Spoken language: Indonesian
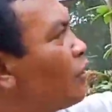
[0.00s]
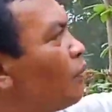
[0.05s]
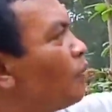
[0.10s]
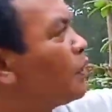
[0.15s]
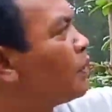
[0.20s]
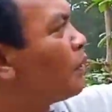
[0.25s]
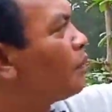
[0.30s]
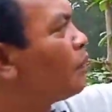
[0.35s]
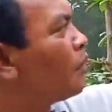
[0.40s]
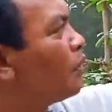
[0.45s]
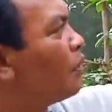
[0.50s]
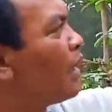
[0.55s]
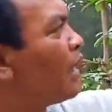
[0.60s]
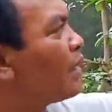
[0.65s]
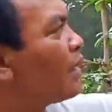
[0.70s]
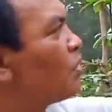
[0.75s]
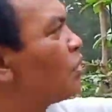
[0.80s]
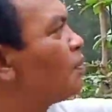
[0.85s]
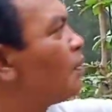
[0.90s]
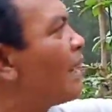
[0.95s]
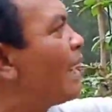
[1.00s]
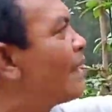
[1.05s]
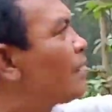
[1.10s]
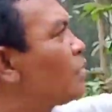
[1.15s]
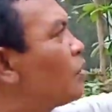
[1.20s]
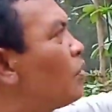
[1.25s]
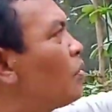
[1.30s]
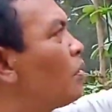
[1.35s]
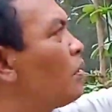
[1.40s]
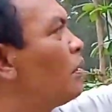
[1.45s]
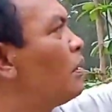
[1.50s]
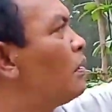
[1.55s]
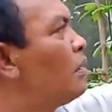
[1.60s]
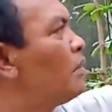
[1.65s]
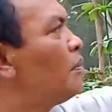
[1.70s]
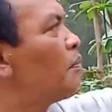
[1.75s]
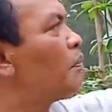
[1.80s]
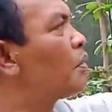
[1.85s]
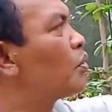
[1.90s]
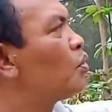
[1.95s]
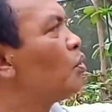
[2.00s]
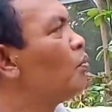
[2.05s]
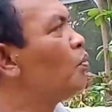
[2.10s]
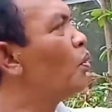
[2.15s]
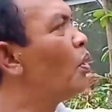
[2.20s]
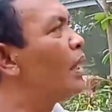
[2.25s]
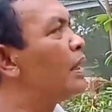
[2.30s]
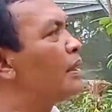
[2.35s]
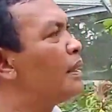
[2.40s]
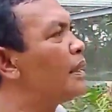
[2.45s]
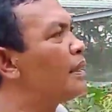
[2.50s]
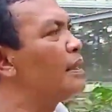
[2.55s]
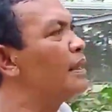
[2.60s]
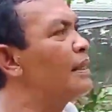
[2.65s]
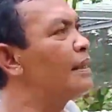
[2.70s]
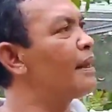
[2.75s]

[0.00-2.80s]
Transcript: itu betul-betul harus mengatur pertumbuhan dari